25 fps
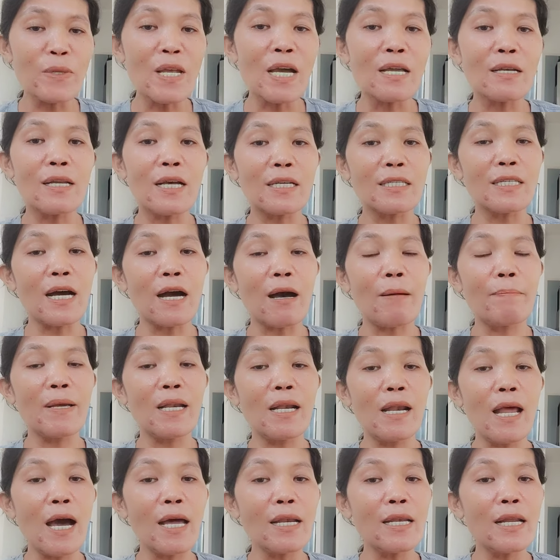na sa
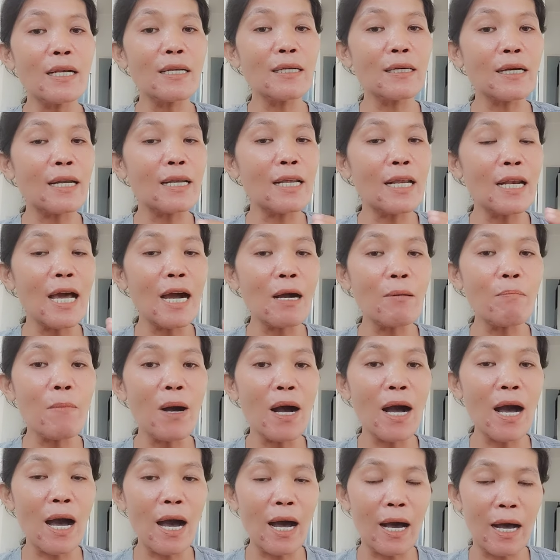kabila ng kanilang
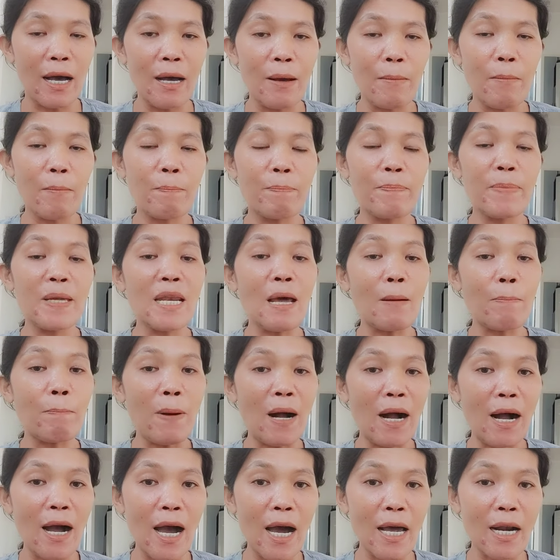mga
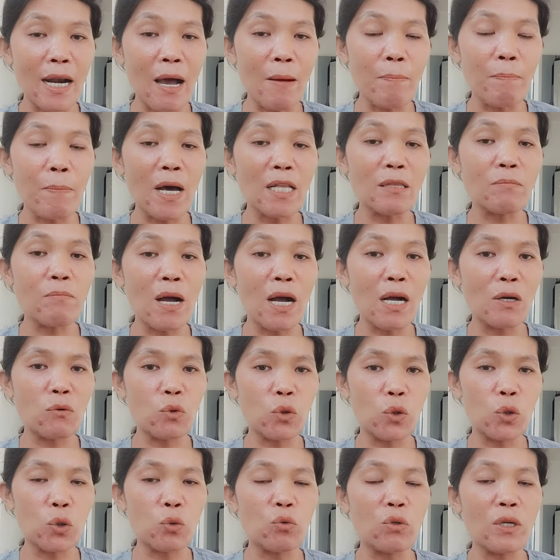pangarap at mga
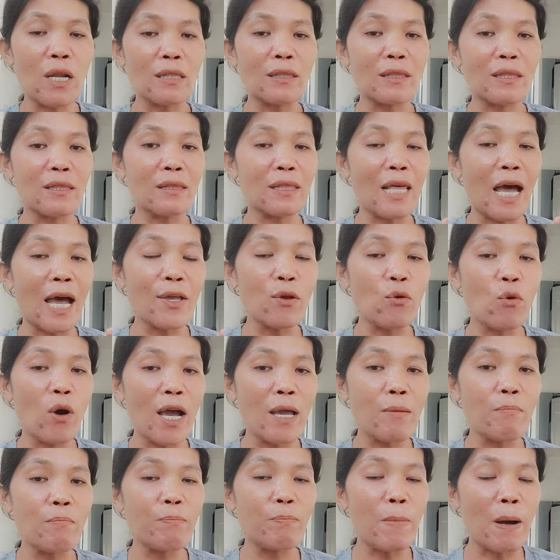gustong na tayo
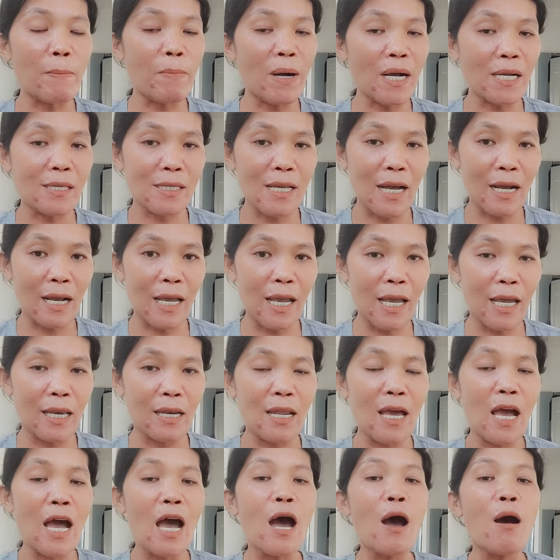ay babagsakin,
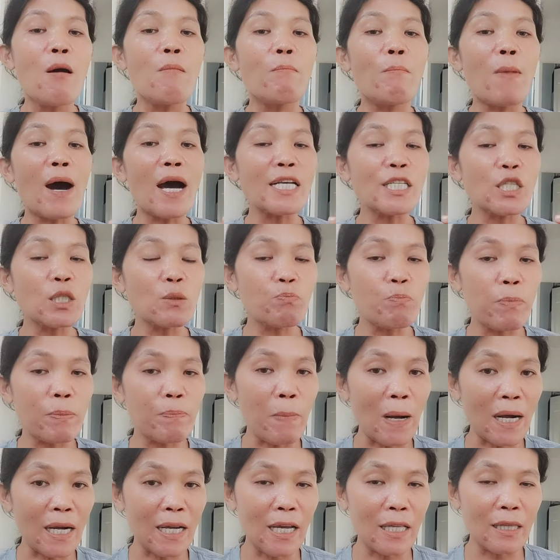mas
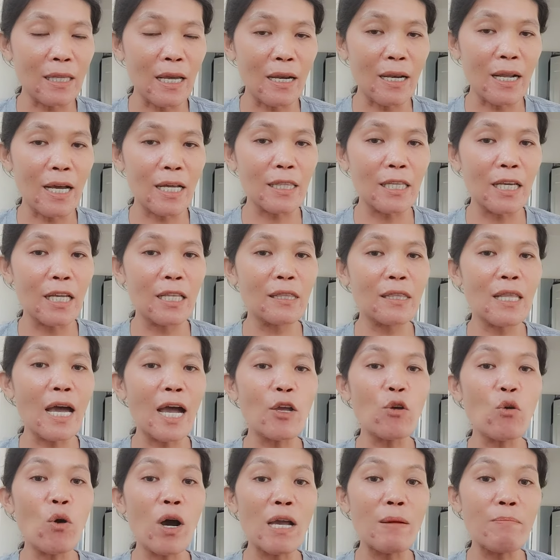papakita natin
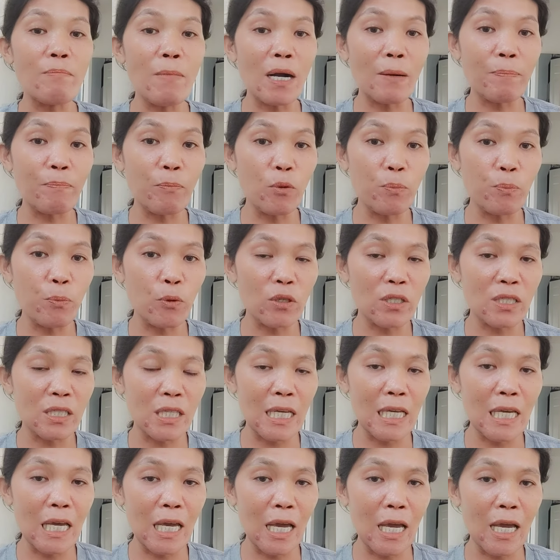tayo ay
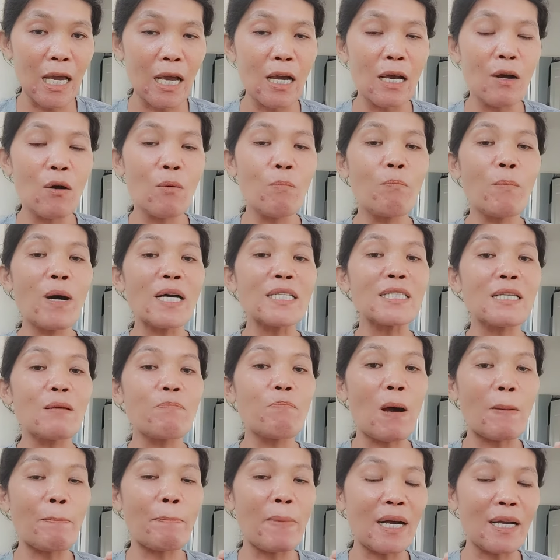magpupursige mas
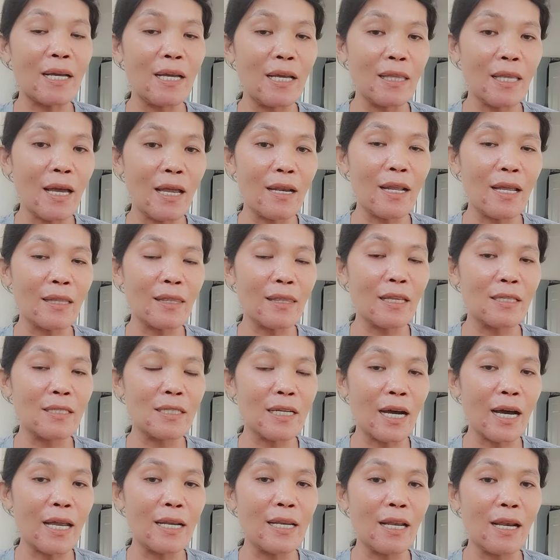ipapakita natin
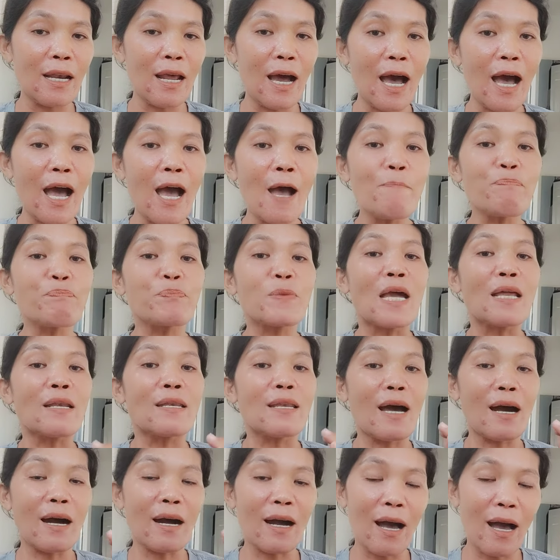sa kanila
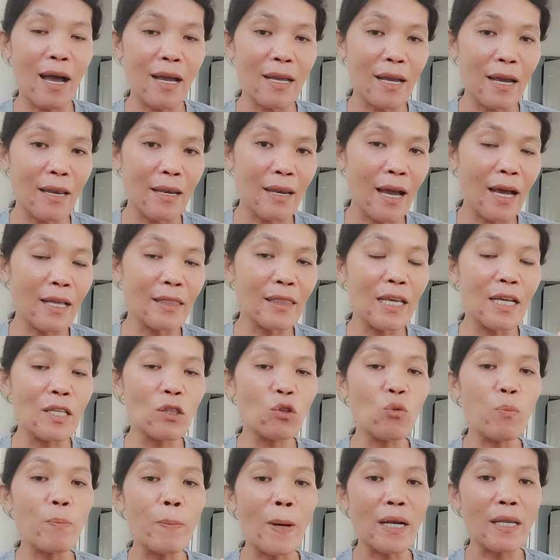na kaya nating
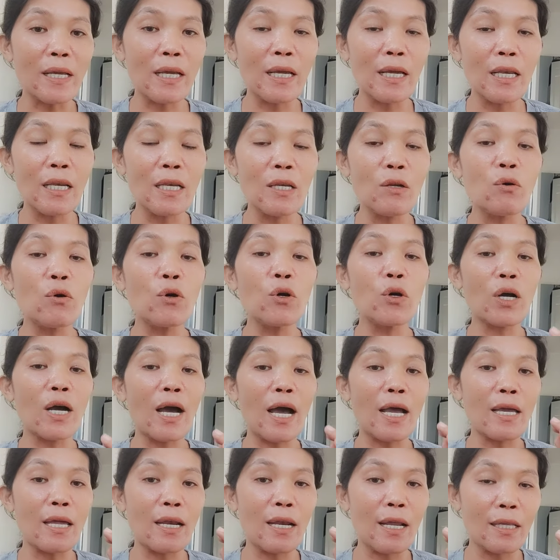tuparin o
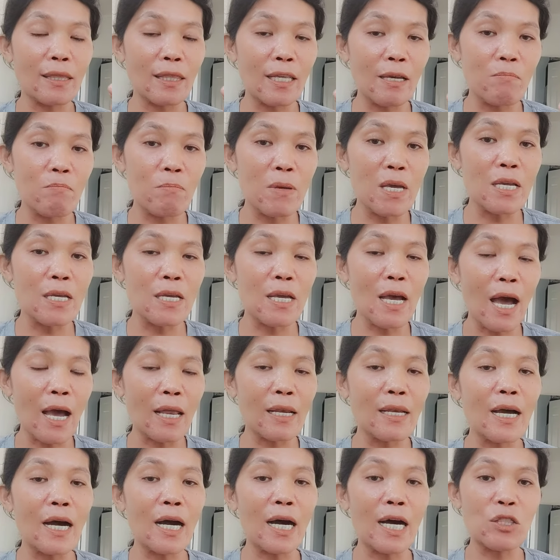kaya nating
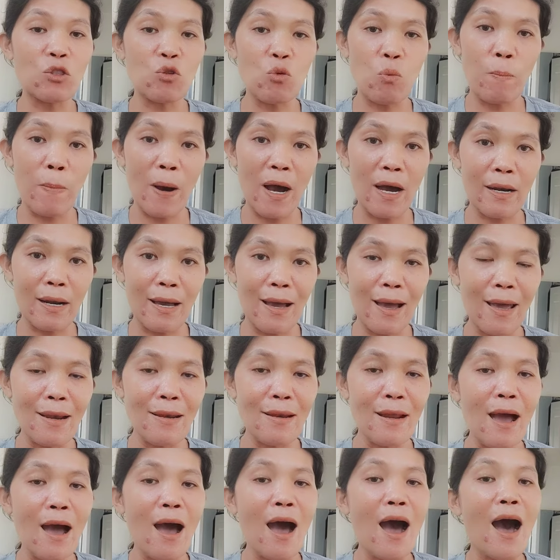bigyan ng
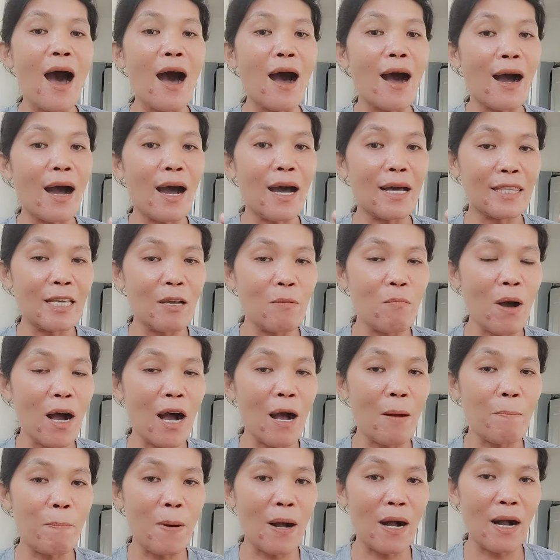katuparan ang ating
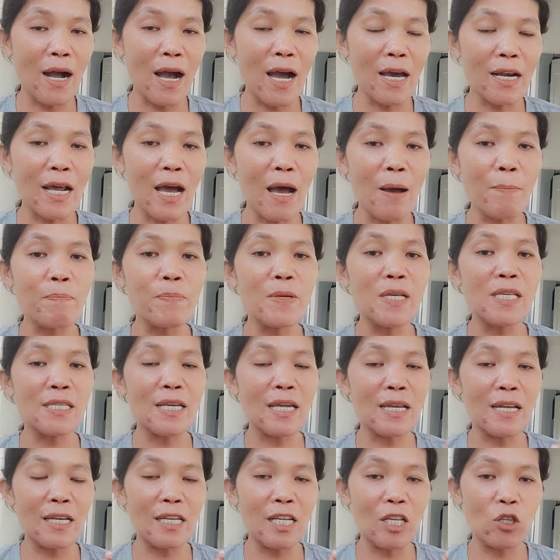mga pangarap.
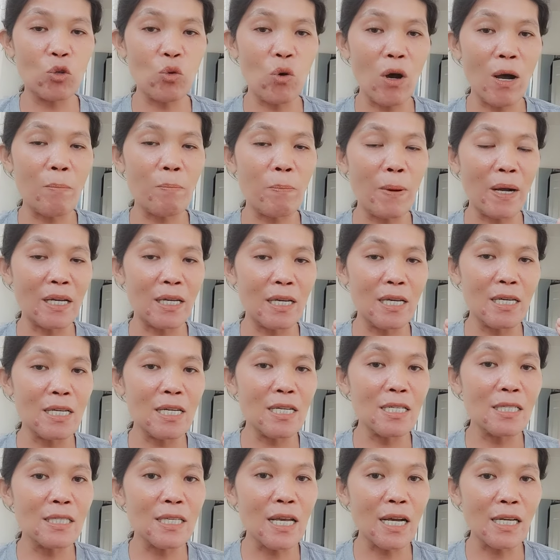Isa na dito ang
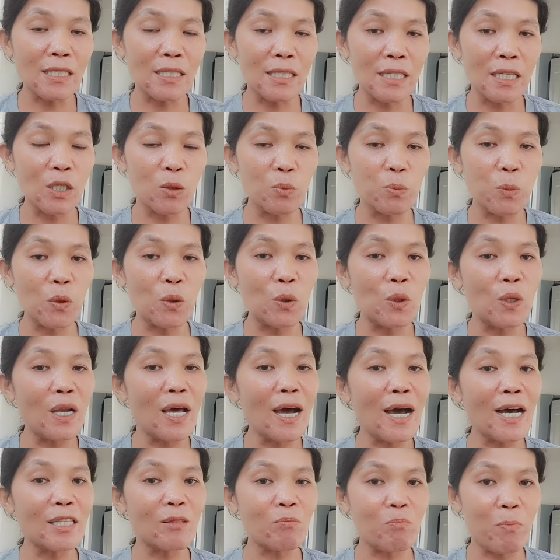pagiging successful
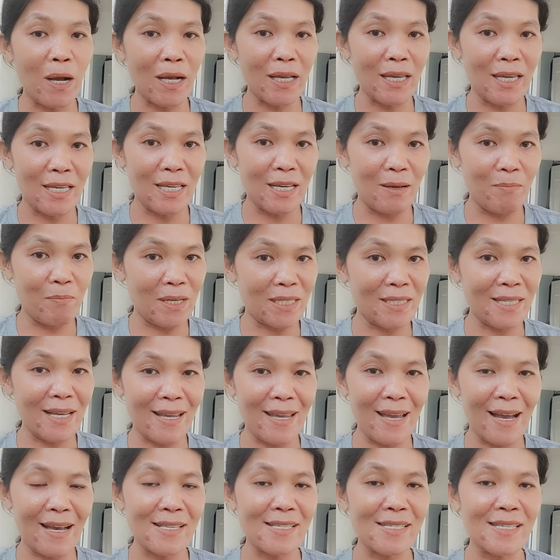at pagiging
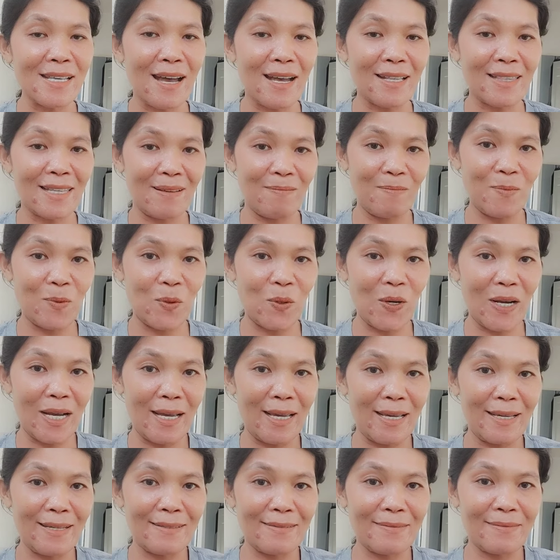masaya sa ating
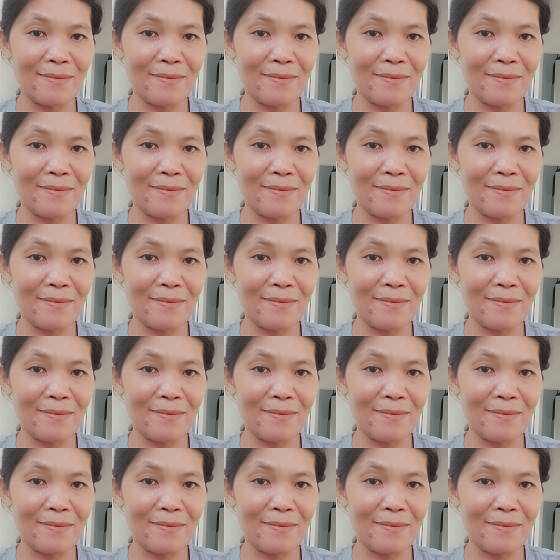buhay.